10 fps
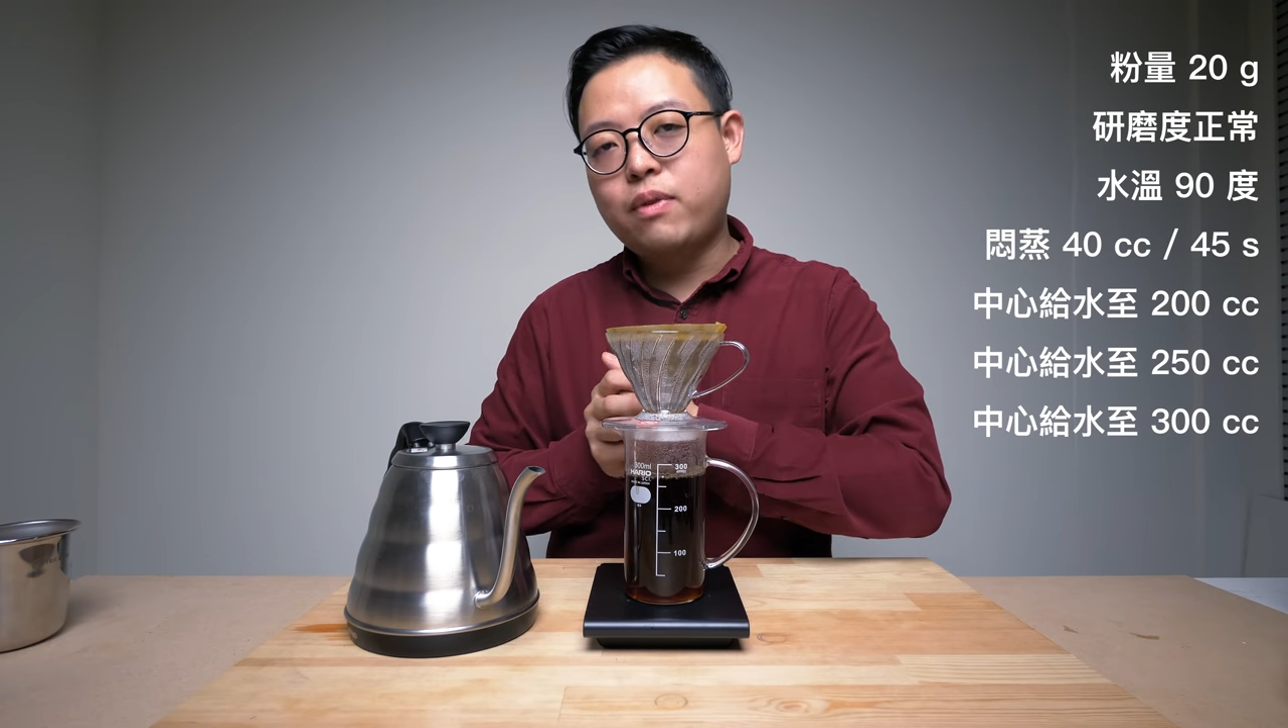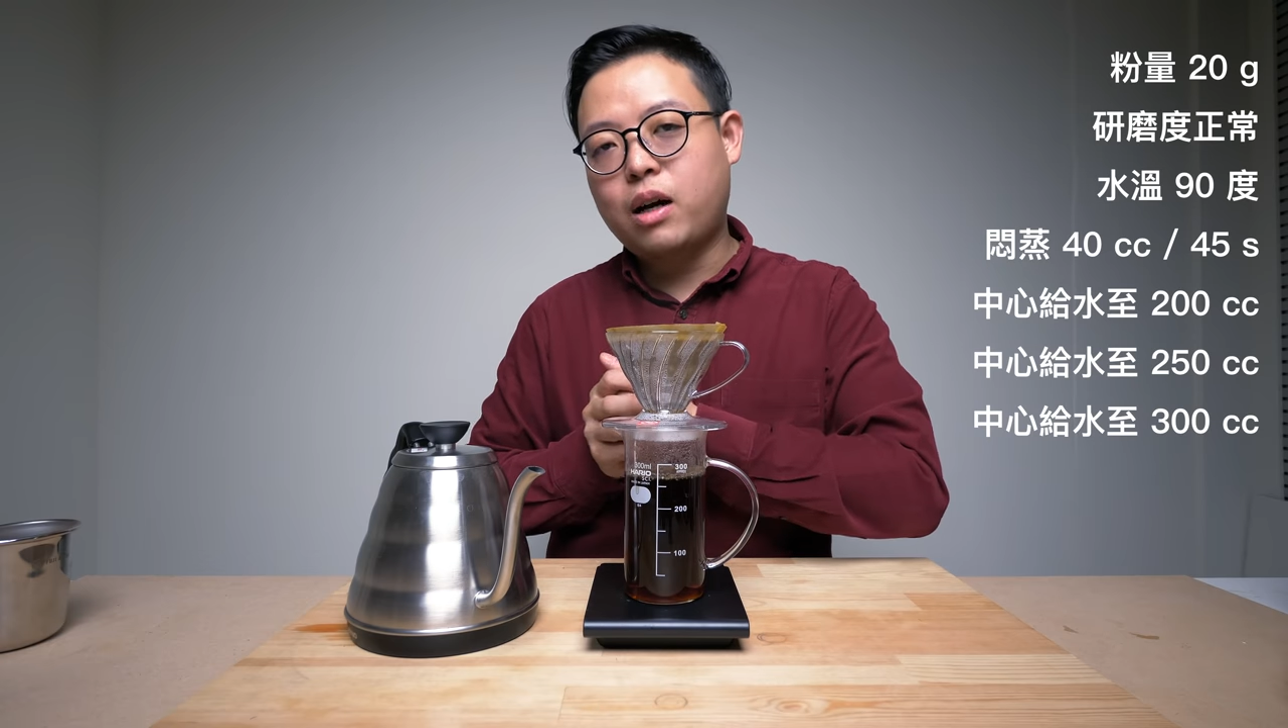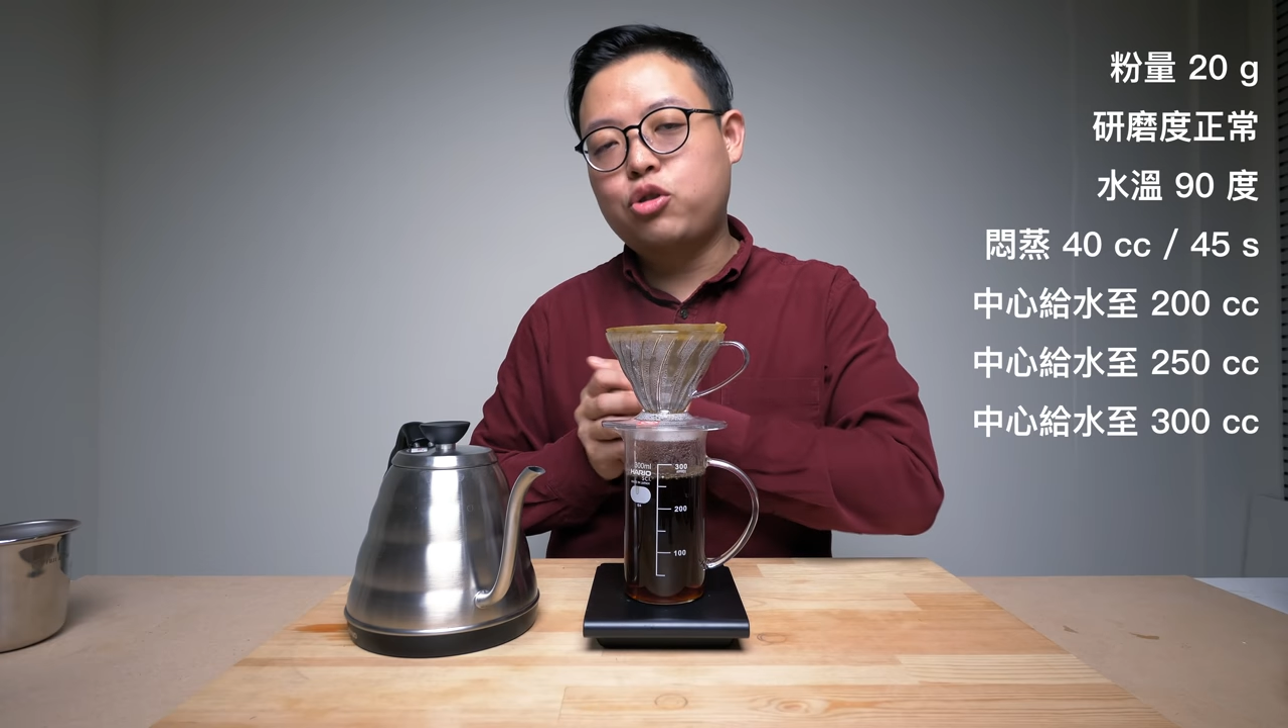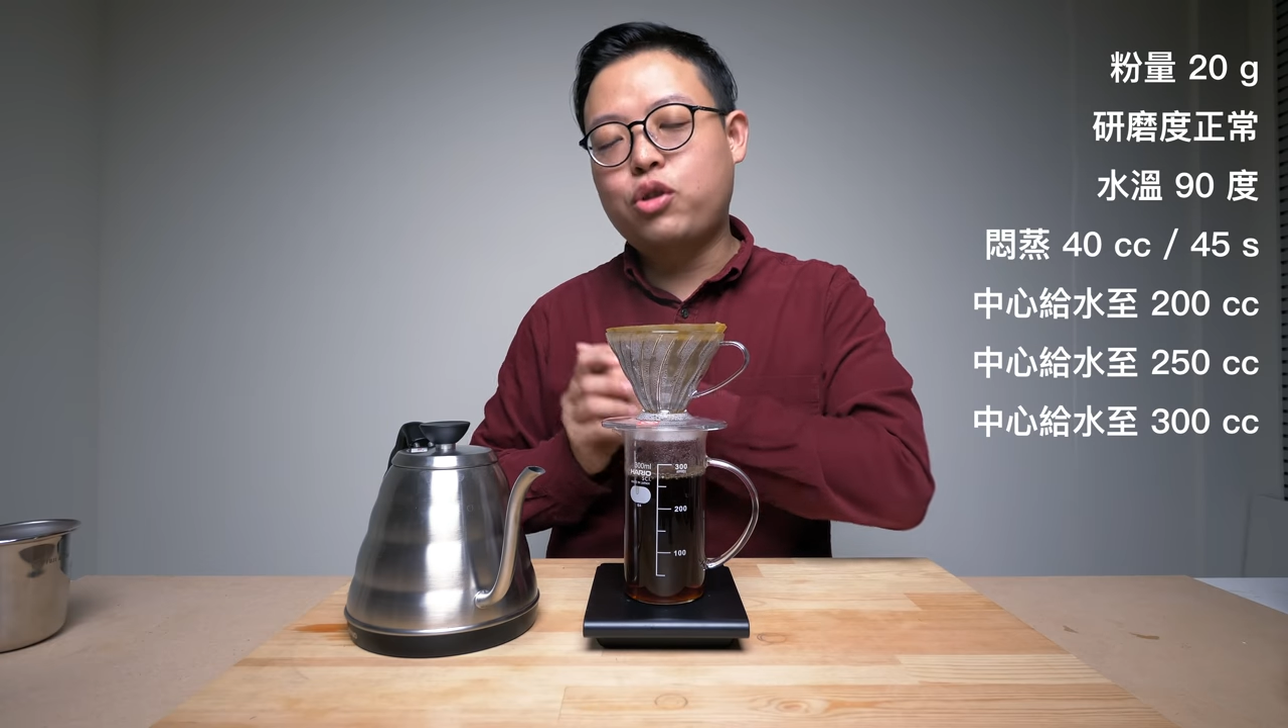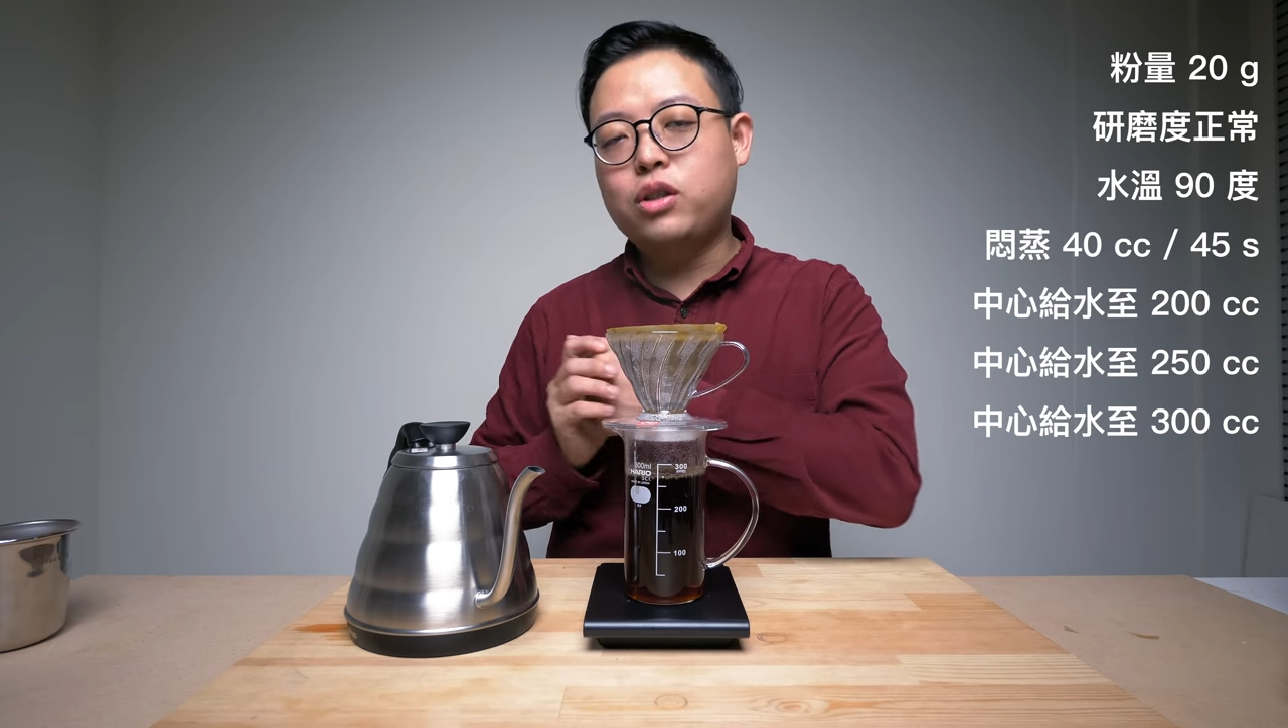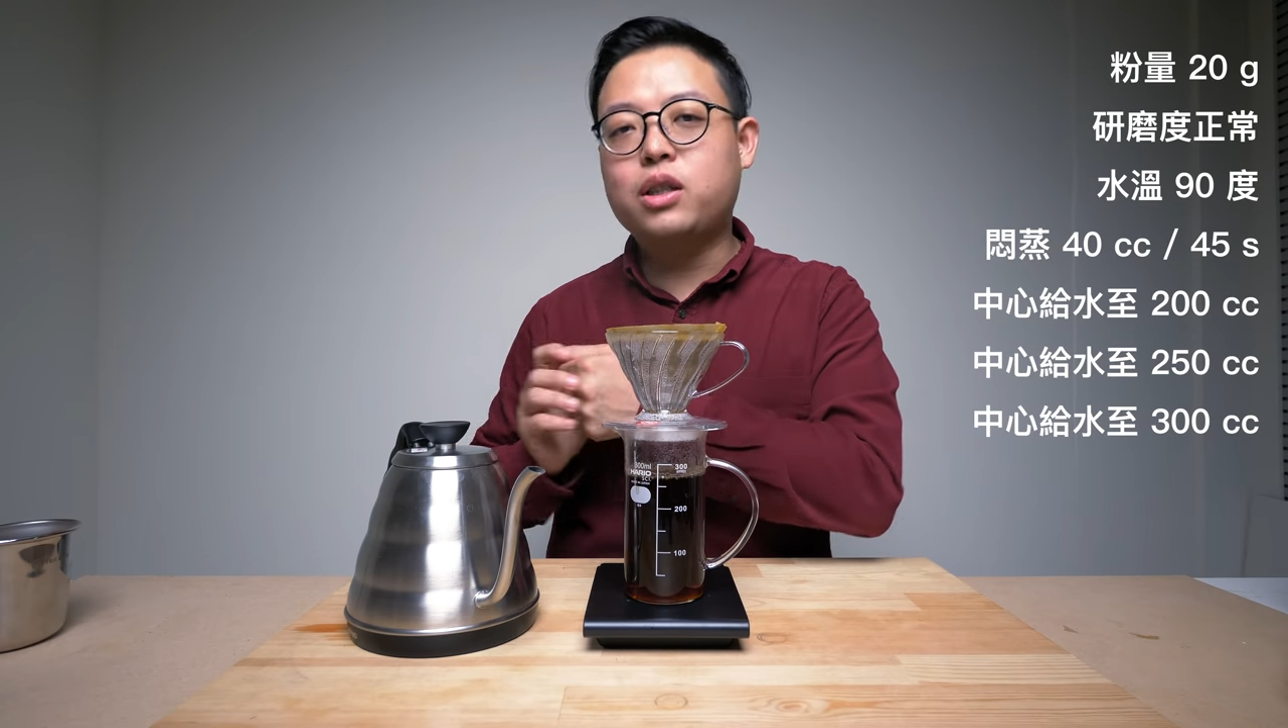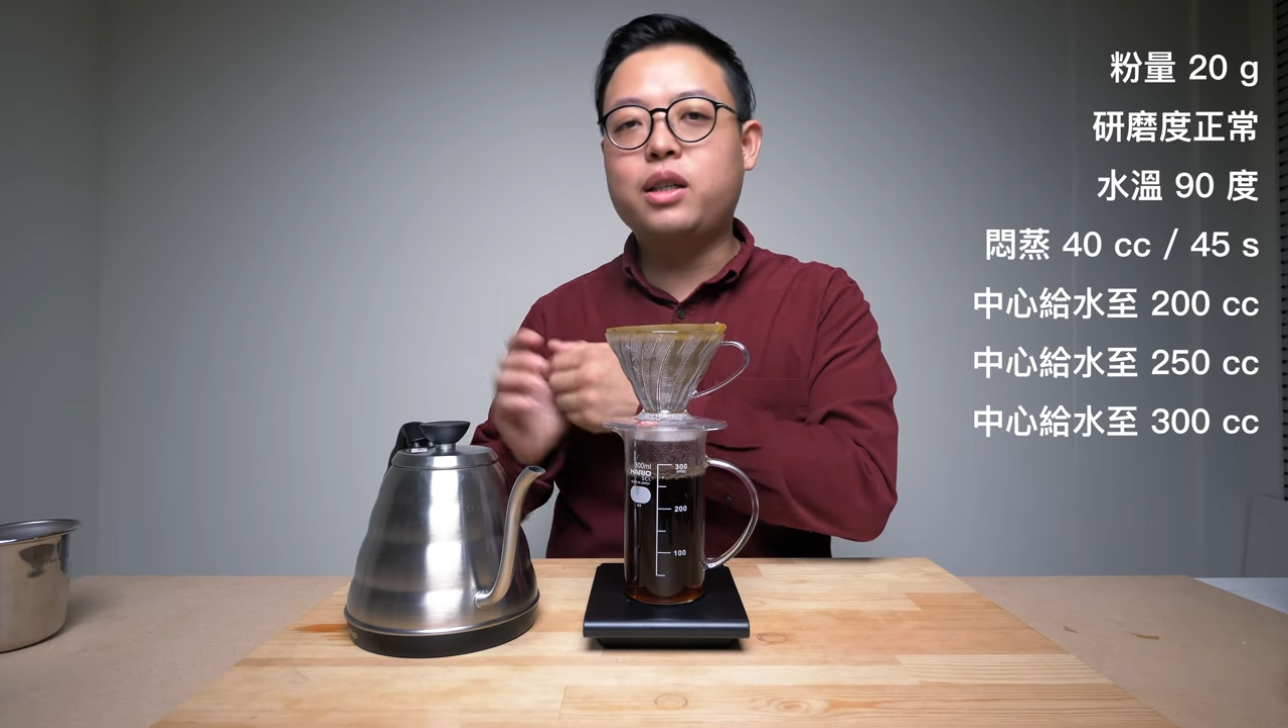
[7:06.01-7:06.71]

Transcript: 然后选择